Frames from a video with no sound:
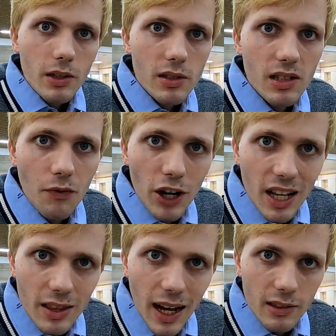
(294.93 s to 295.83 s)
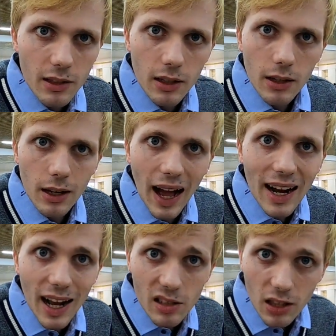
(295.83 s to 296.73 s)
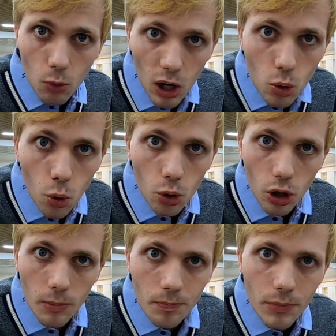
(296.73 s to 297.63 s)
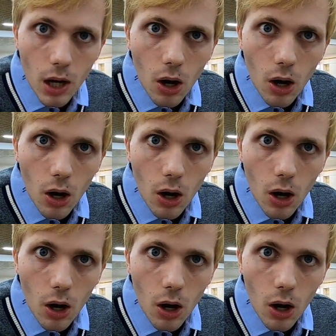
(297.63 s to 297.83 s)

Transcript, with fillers: se voi andate a casa di qualcuno